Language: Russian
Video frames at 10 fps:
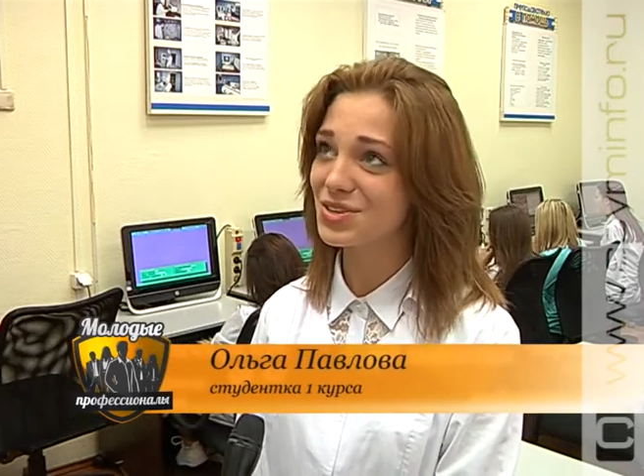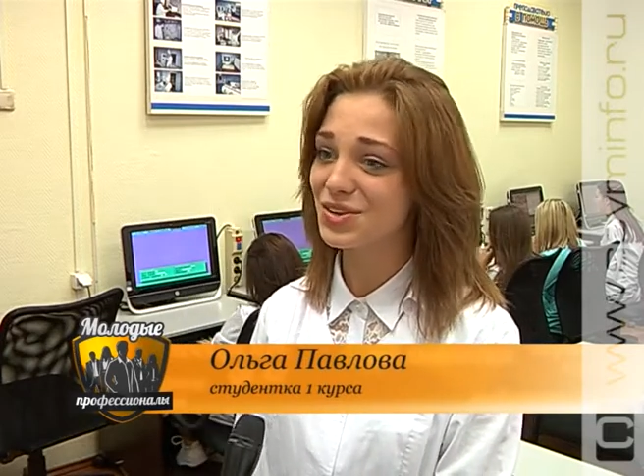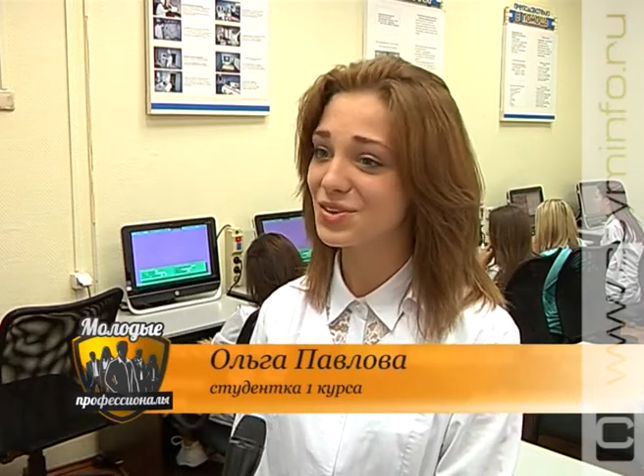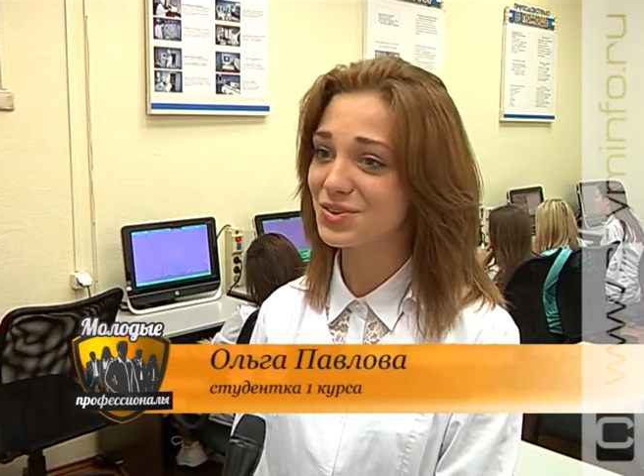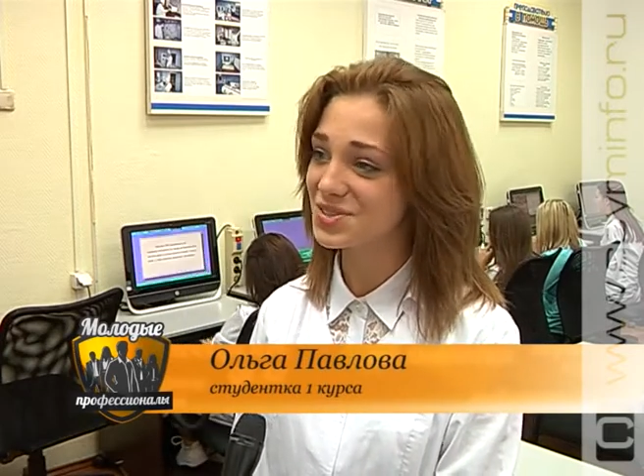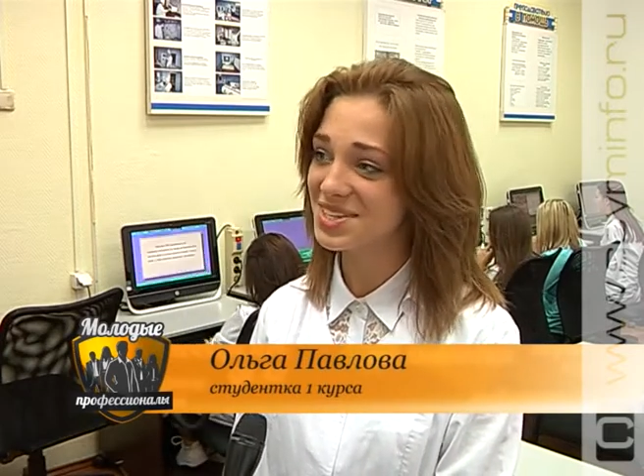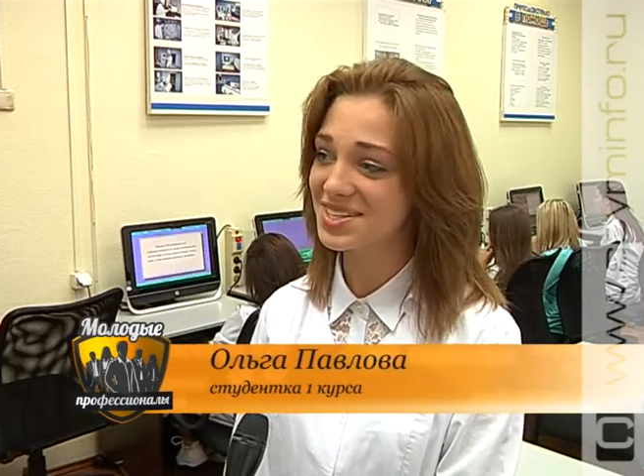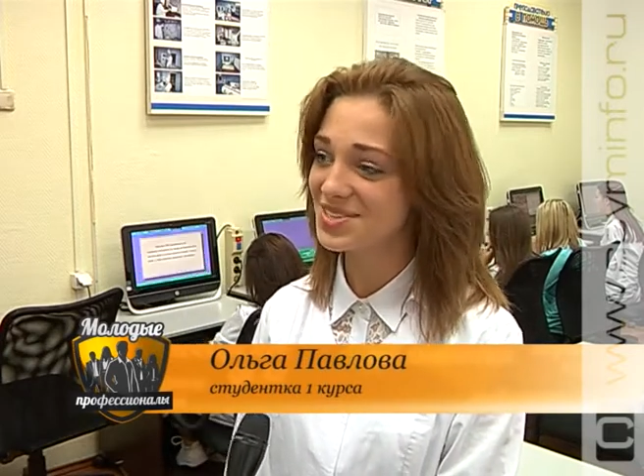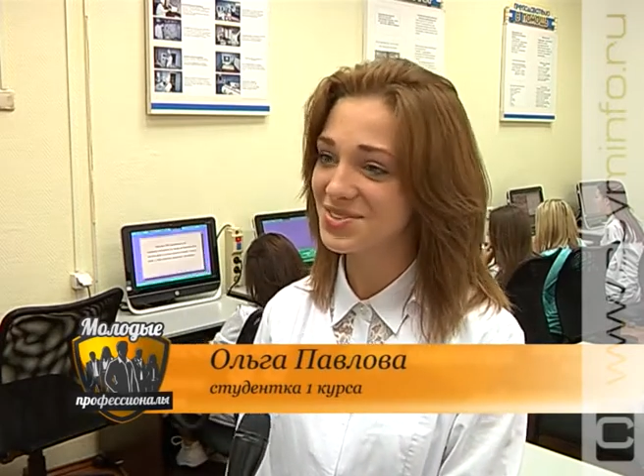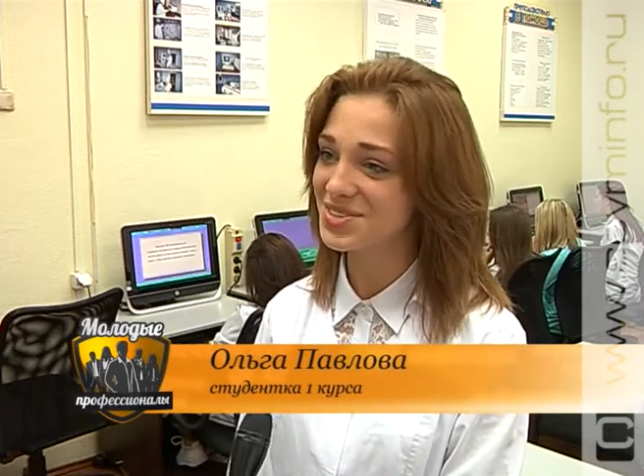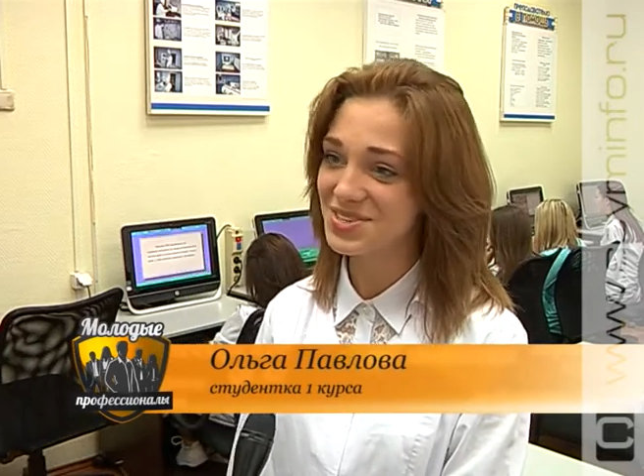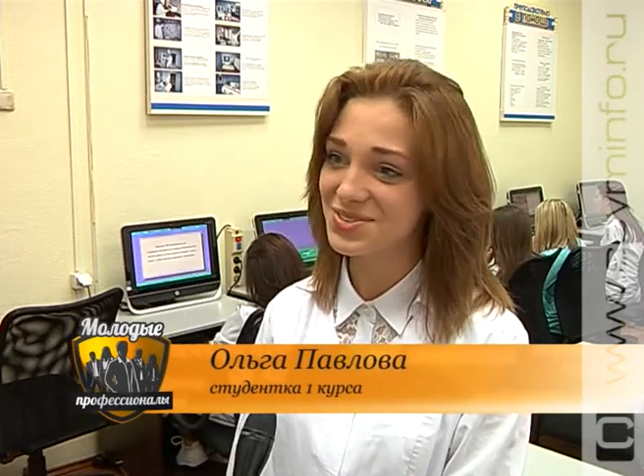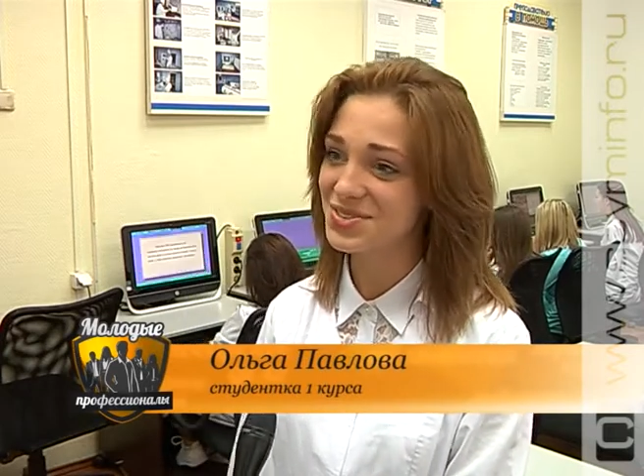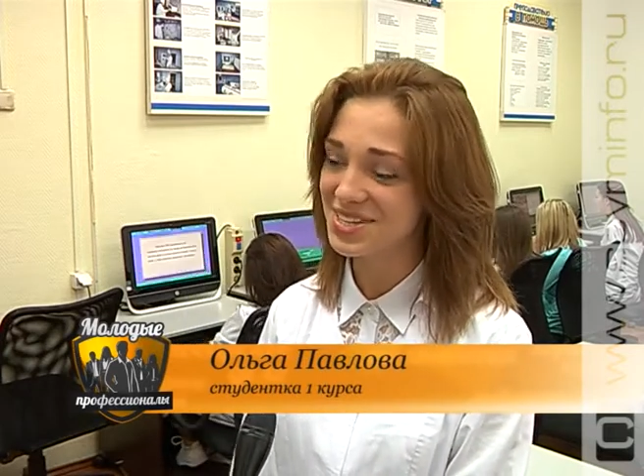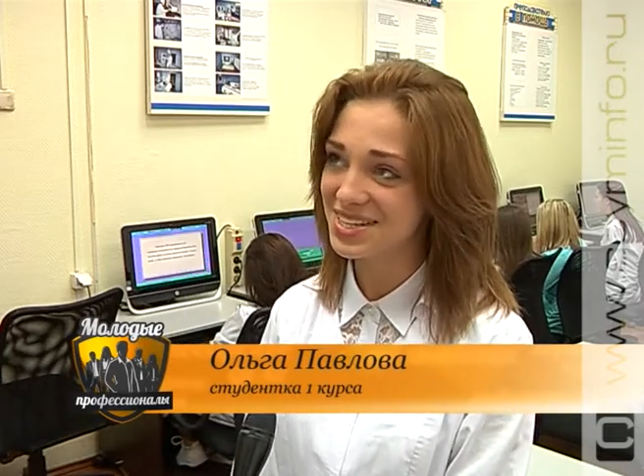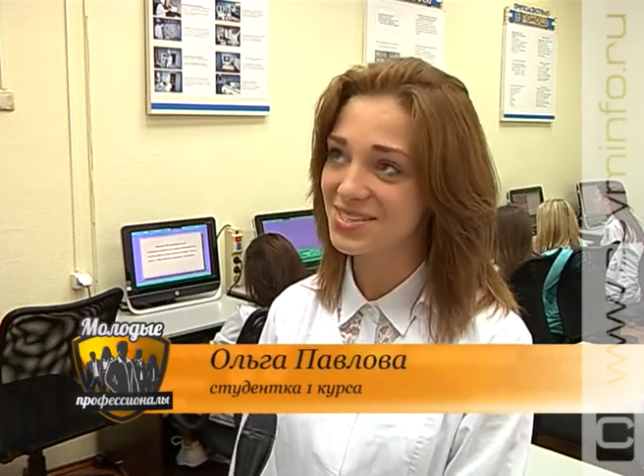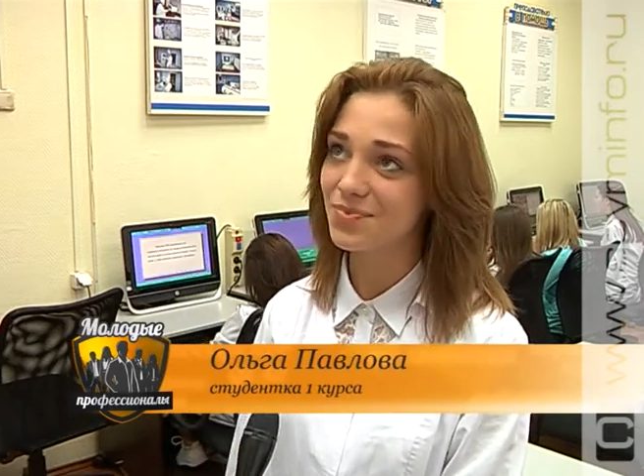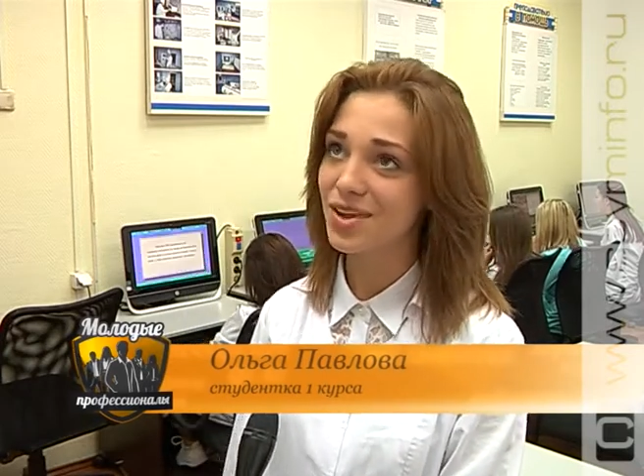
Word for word: ее учить, учить, учить.